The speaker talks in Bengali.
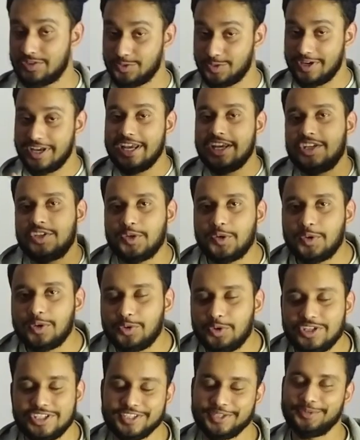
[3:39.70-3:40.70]
সো এই সকল
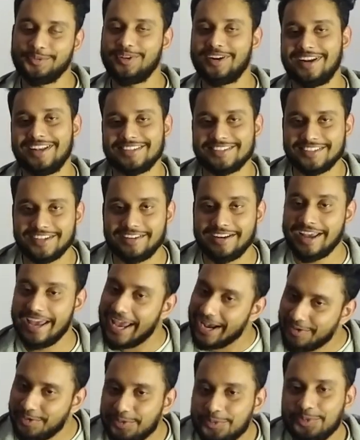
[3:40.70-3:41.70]
কোয়েশ্চেনগুলোর আনসার
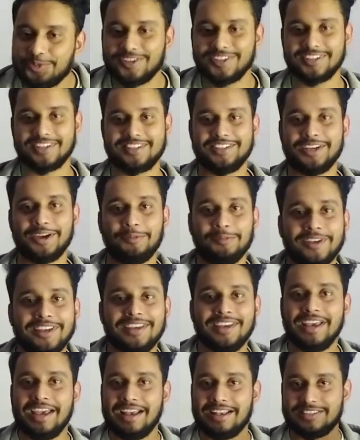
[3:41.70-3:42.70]
এখন করতে যাচ্ছি আমি
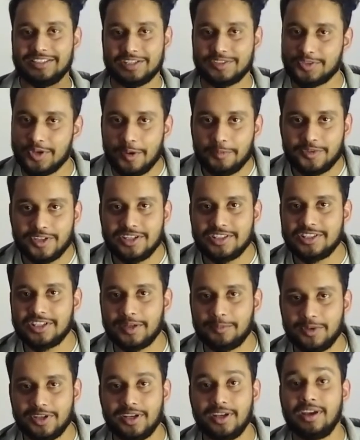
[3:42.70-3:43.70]
যে সফটওয়্যার
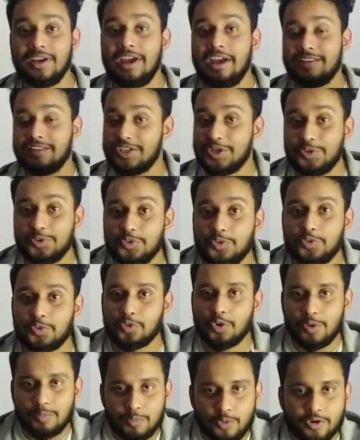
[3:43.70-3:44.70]
হিসেবে যেহেতু
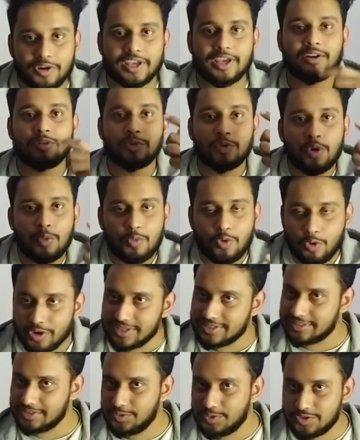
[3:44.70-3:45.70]
ক্রোম বুকে ক্রোম
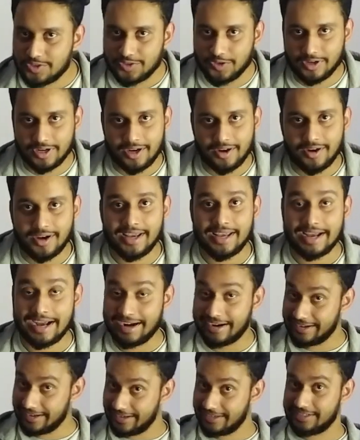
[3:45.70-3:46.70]
ওএস ইউজ করা হয়
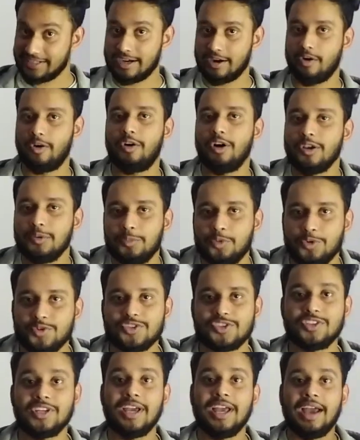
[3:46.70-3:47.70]
আর এটা
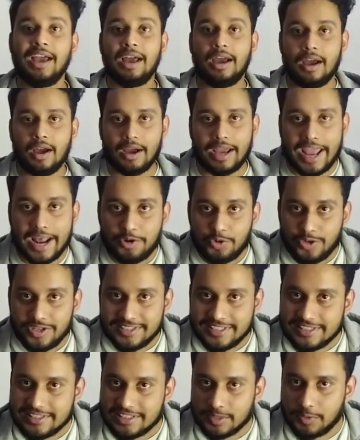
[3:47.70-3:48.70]
অলমোস্ট অ্যান্ড্রয়েড
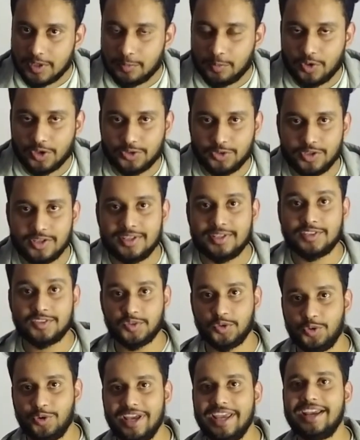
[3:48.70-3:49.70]
সিস্টেমের মতোই
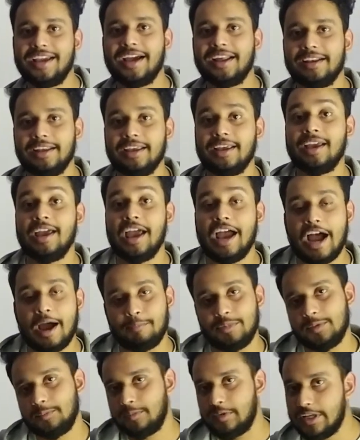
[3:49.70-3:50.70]
সো এখানে
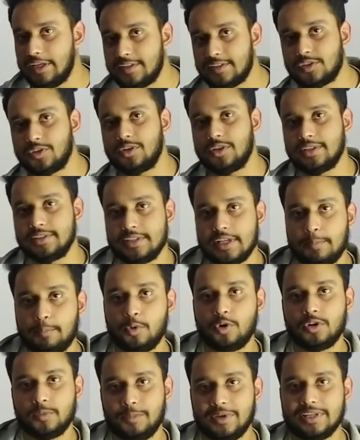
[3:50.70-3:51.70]
আপনি প্লে স্টোরের
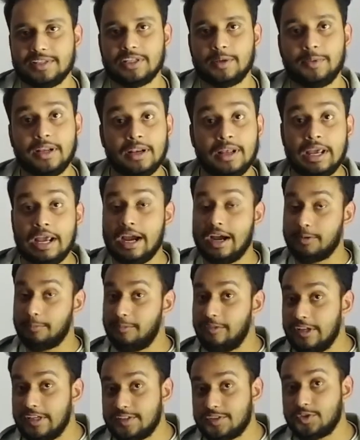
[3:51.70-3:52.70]
সাপোর্ট পেয়ে যাবেন আর
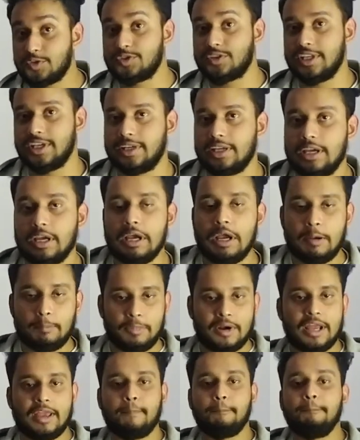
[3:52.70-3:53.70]
প্লে স্টোর থেকে
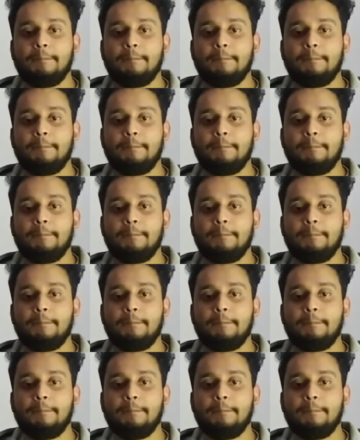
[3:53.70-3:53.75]
প্রায়